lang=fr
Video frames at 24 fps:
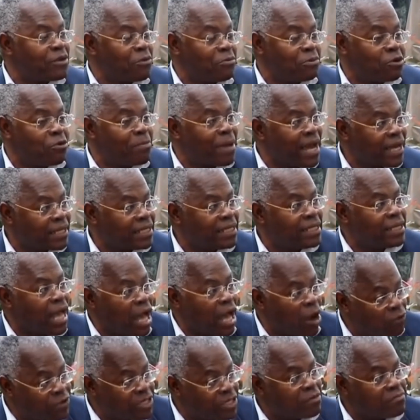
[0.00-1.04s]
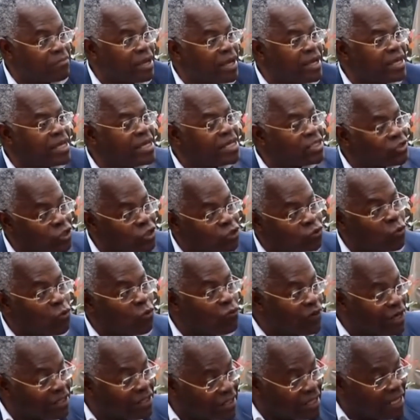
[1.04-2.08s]
Le, mari, Aoudikpe, se
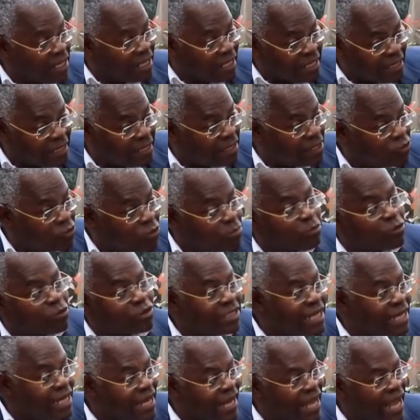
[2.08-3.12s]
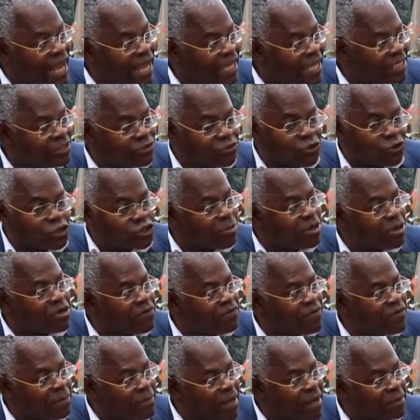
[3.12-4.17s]
trouve en train de poser les rails sur le chemin de
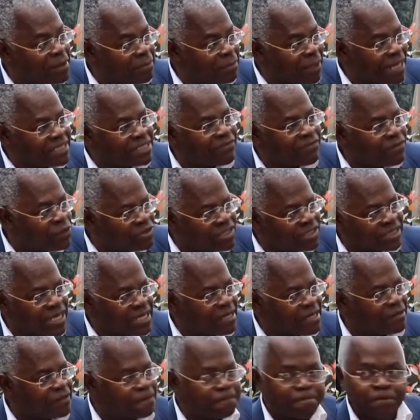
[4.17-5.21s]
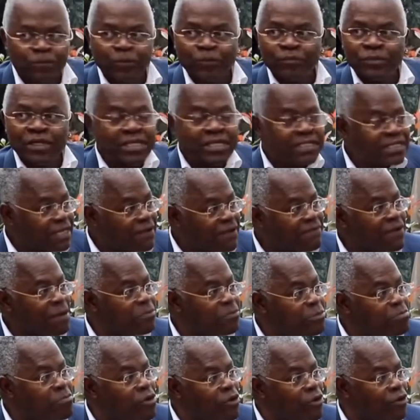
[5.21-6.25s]
fer euh, Brazzaville-Océan. Sa
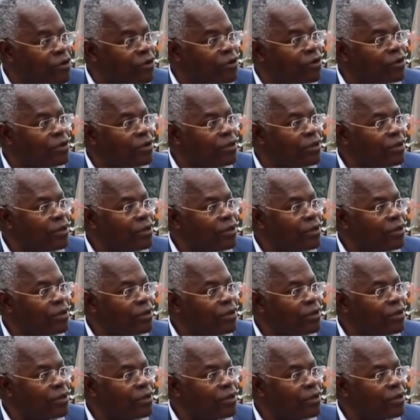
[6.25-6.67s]
femme meurt